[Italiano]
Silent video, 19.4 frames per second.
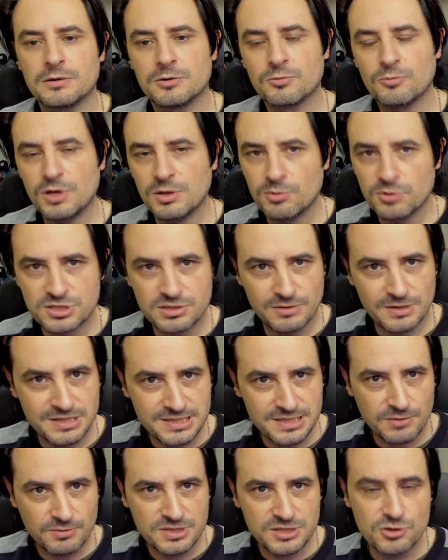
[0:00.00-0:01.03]
quali possono
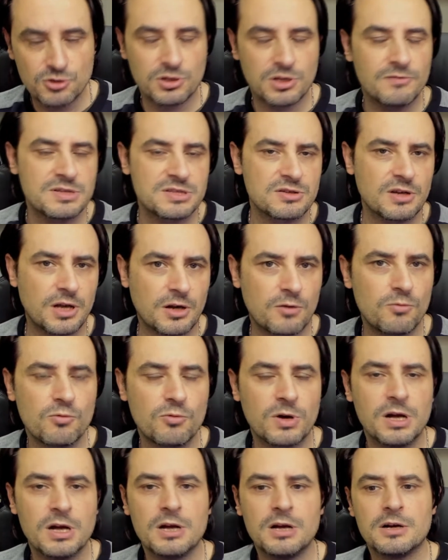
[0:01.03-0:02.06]
essere questi giochi, visto che
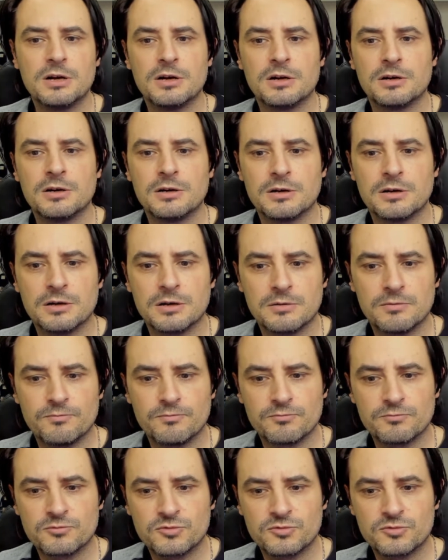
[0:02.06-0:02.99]
comunque eh,